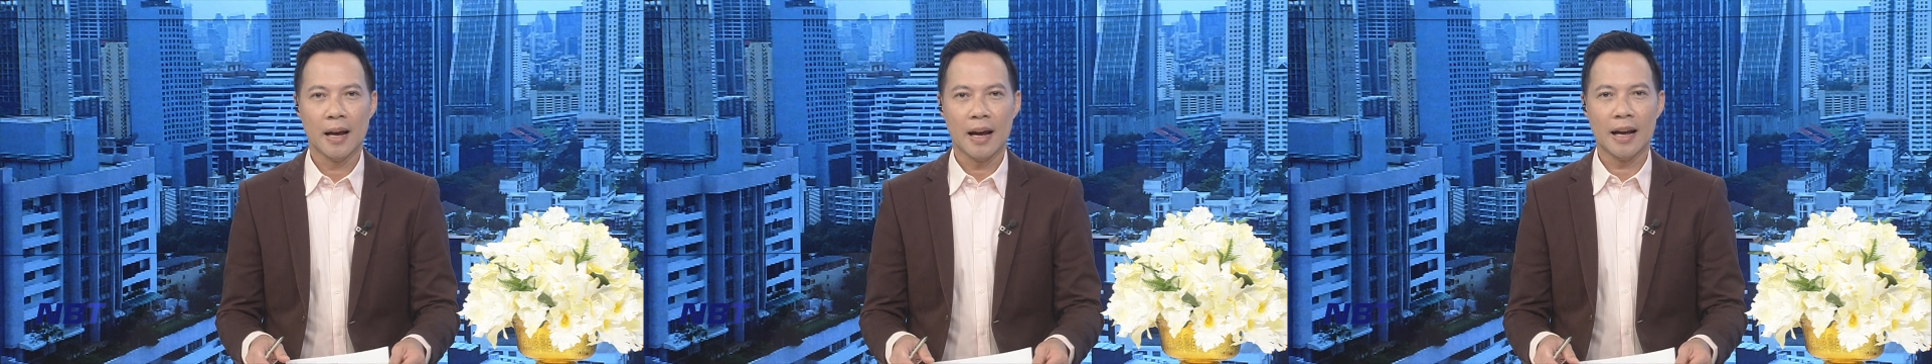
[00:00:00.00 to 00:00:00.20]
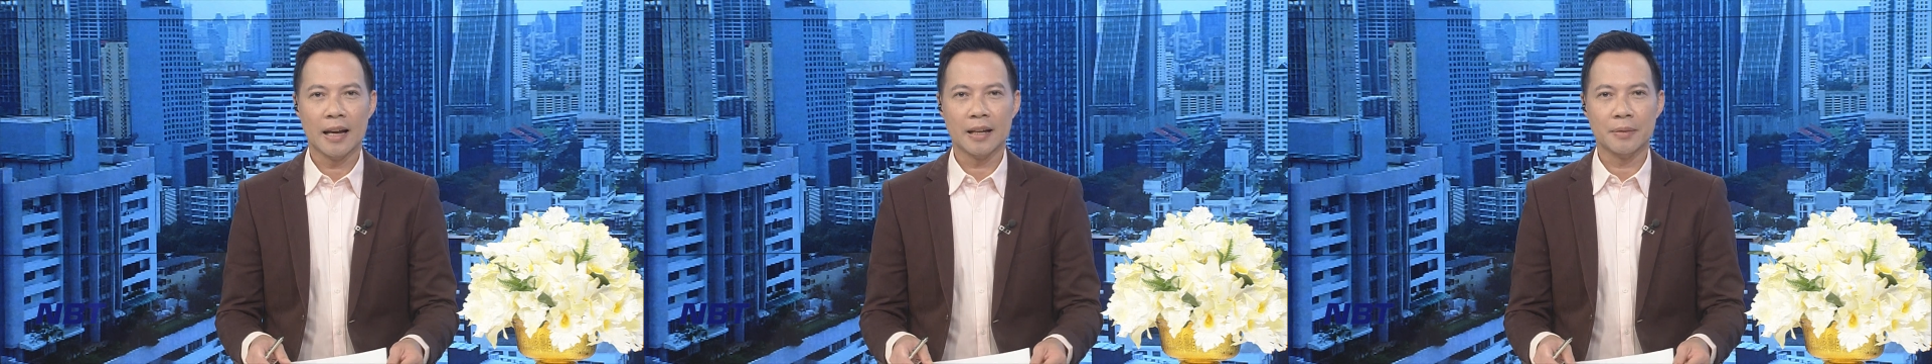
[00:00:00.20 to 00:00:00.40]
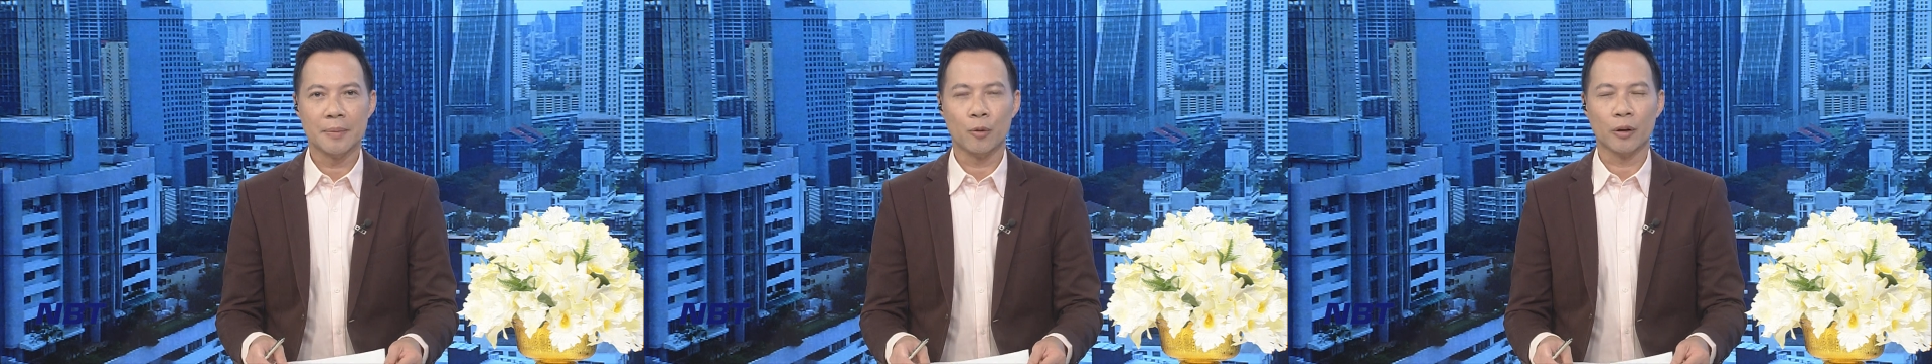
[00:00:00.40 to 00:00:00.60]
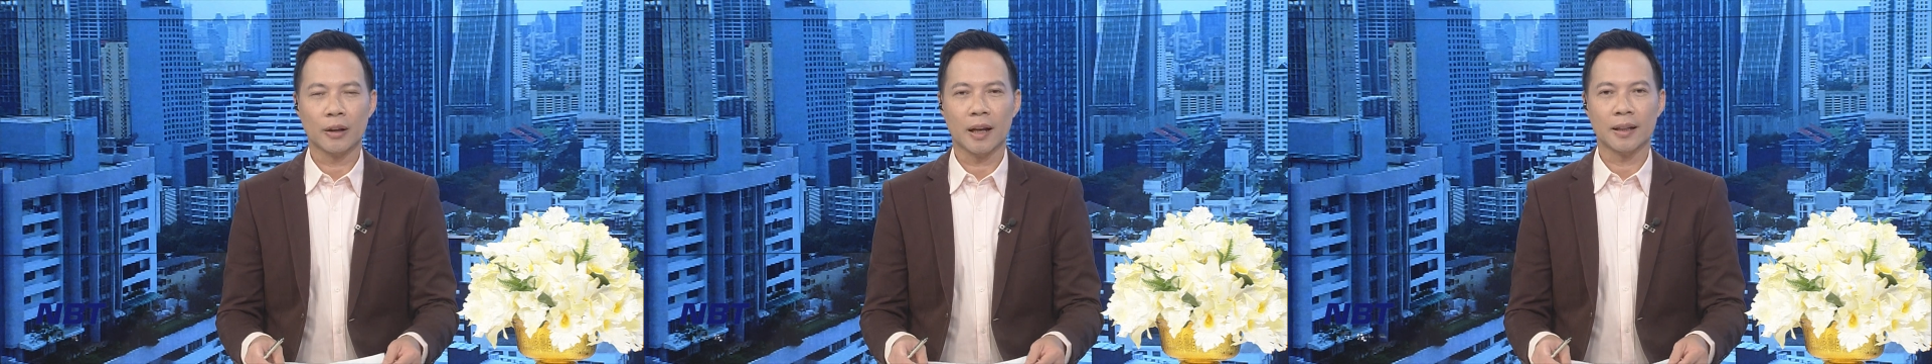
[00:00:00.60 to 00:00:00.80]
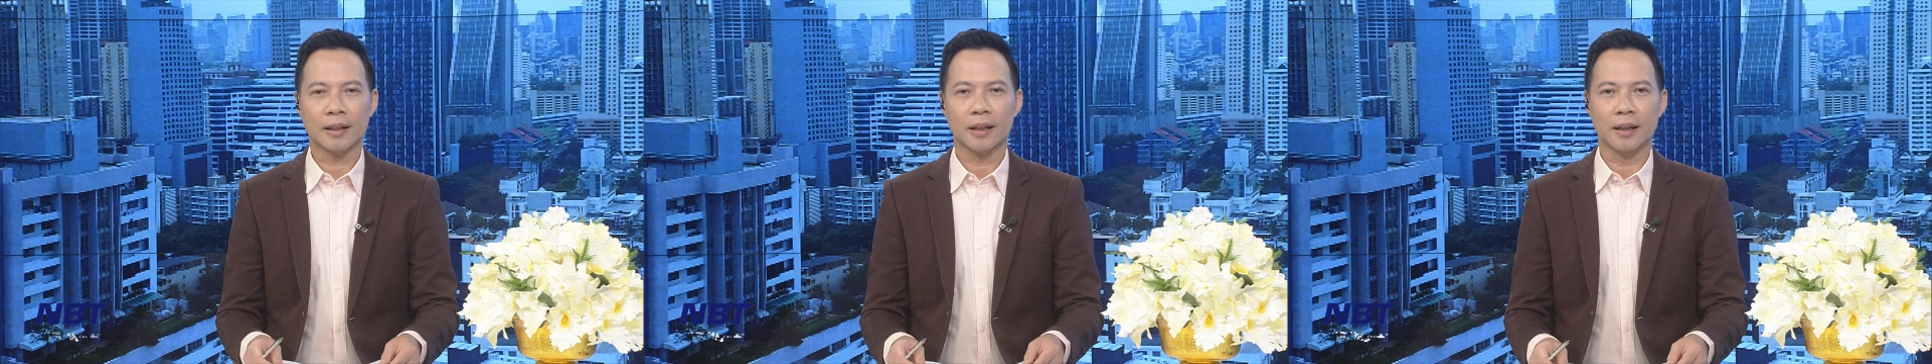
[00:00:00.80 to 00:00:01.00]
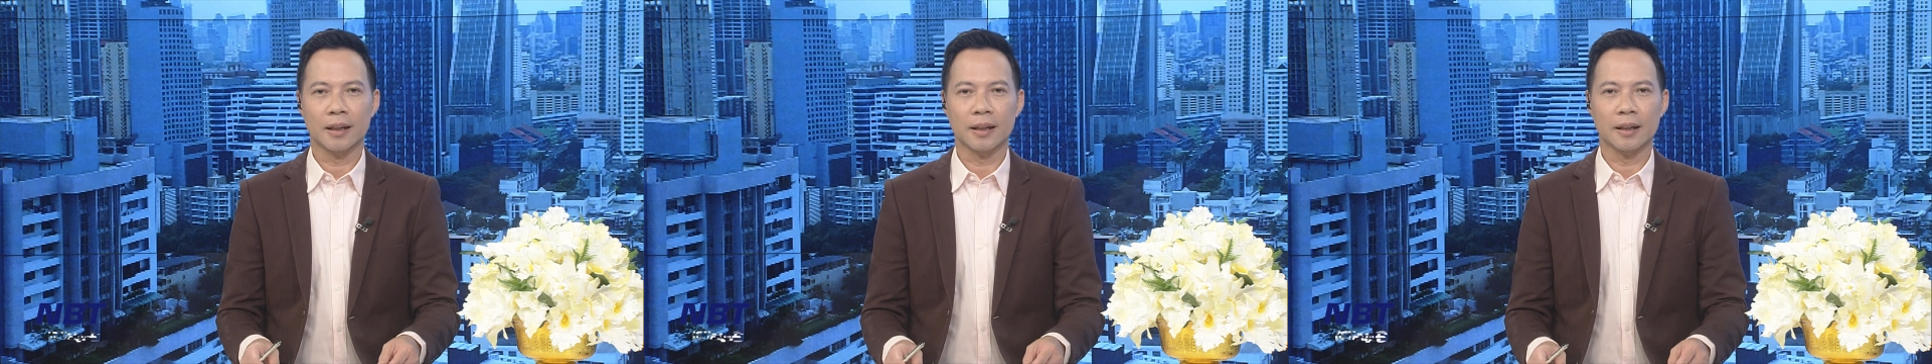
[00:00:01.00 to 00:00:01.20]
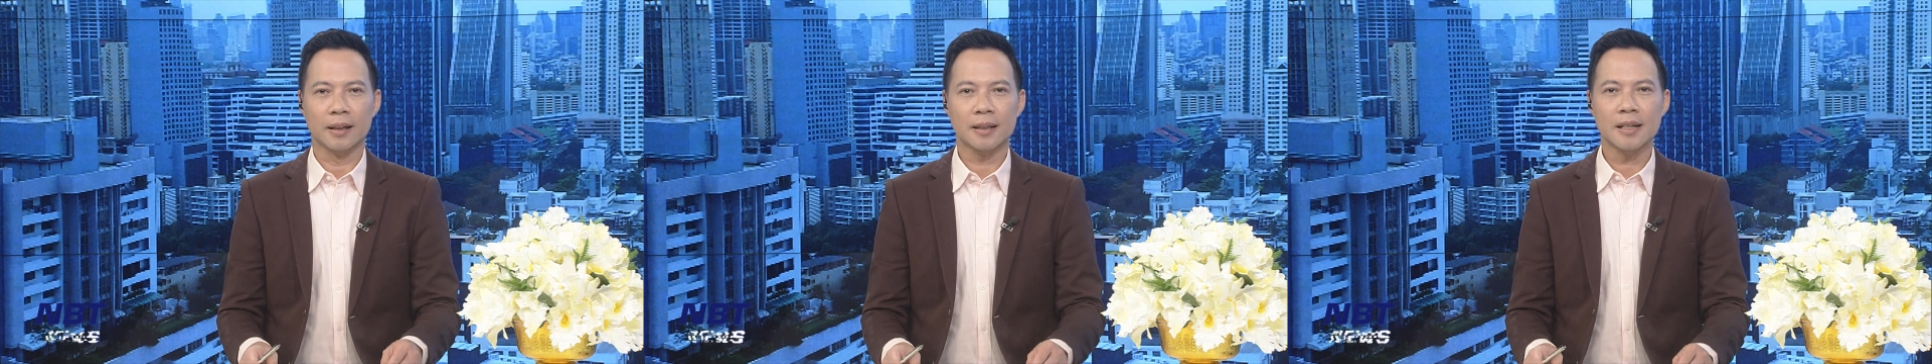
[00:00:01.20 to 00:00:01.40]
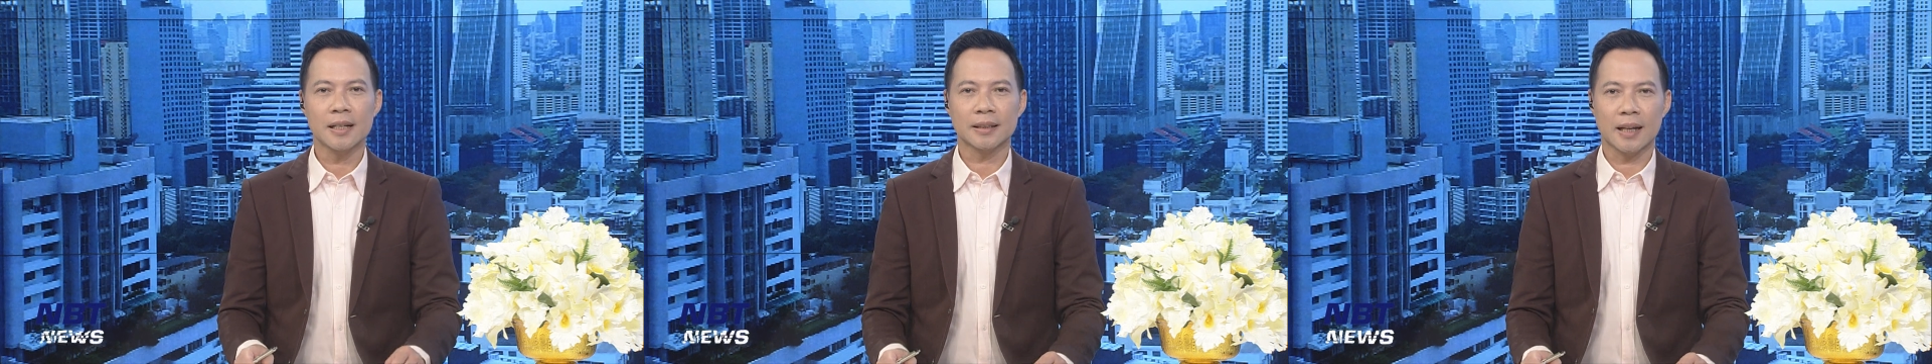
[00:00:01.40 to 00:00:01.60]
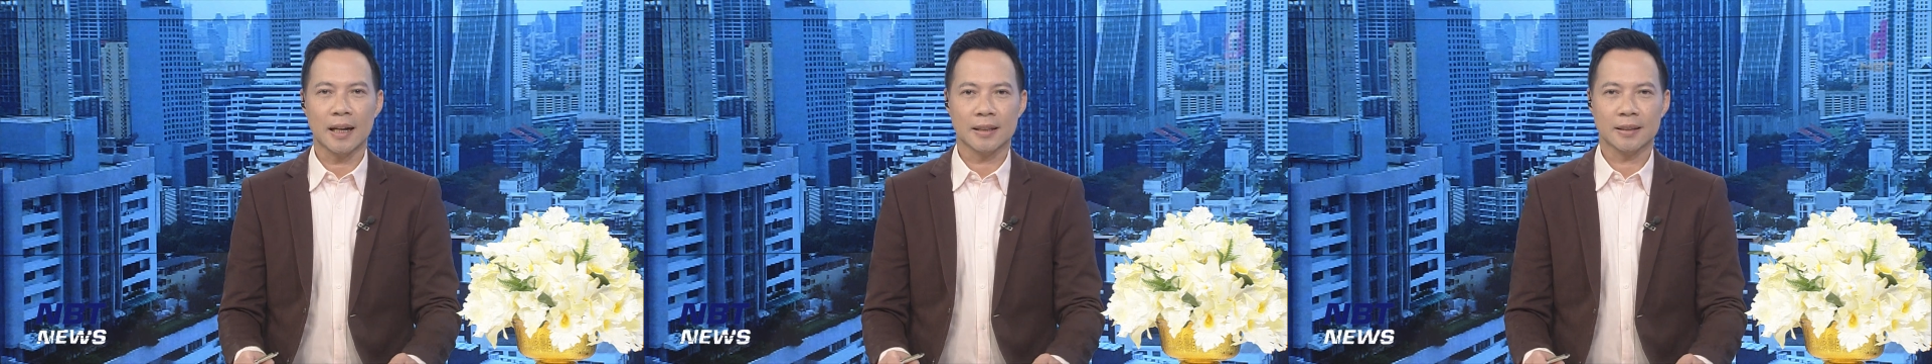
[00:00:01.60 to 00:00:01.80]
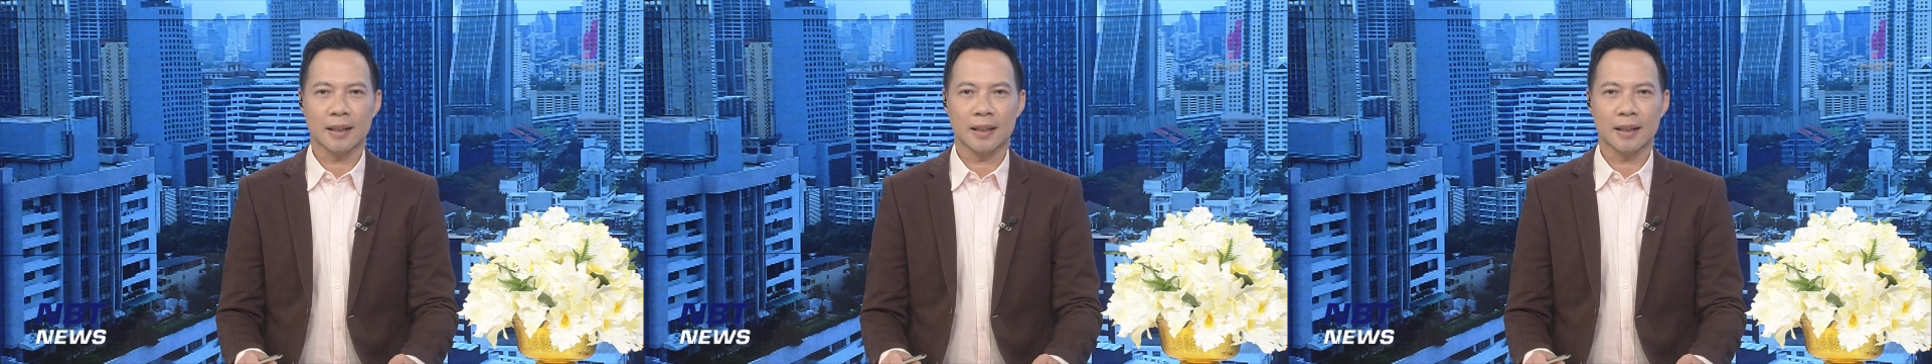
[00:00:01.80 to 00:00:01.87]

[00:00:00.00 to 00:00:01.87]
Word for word: ให้มีผลทันทีเนื่องจาก